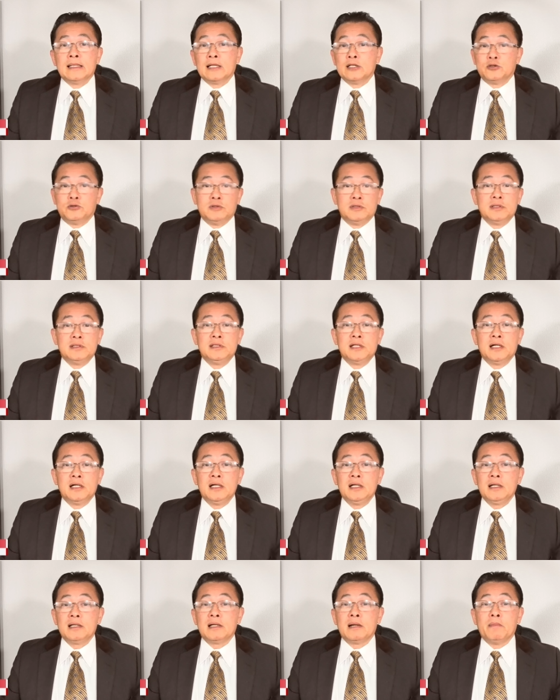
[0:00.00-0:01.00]
là chuyển
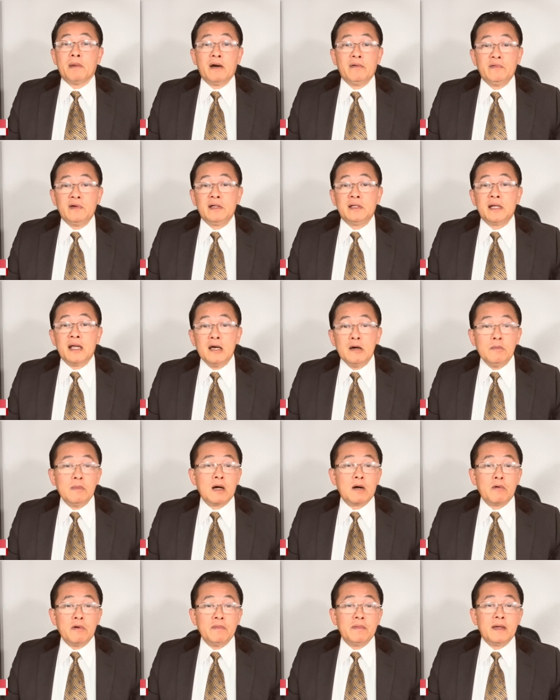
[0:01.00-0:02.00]
giới là bởi vì nếu
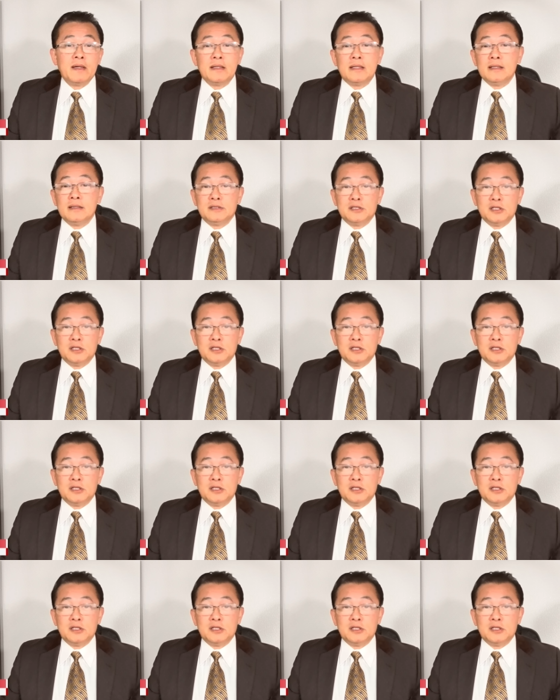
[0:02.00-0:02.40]
mà quý vị